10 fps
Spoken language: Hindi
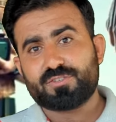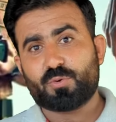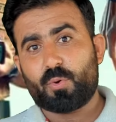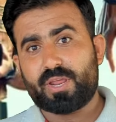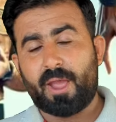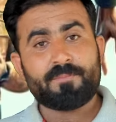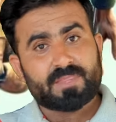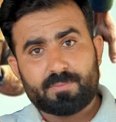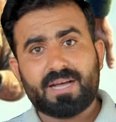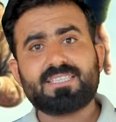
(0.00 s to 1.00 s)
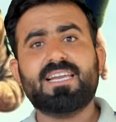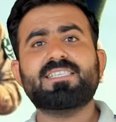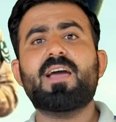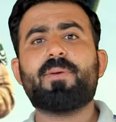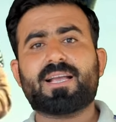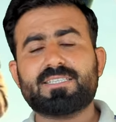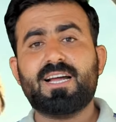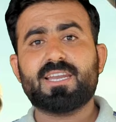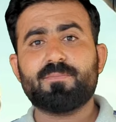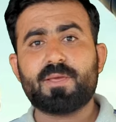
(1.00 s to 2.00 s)
ज़्यादा ज़रूरी है बात कर ली जाए
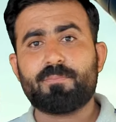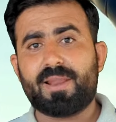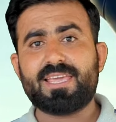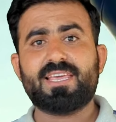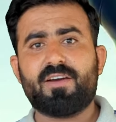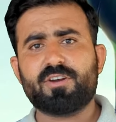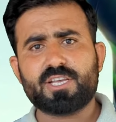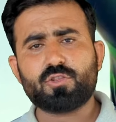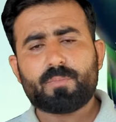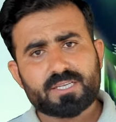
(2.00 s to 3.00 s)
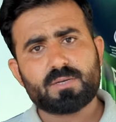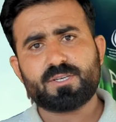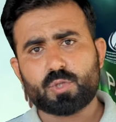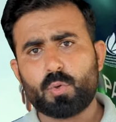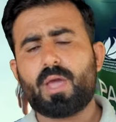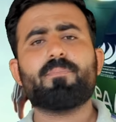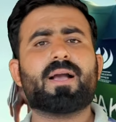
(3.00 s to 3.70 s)
पाकिस्तान टीम की प्लेइंग इलेवन की तो मैं समझता हूँ कि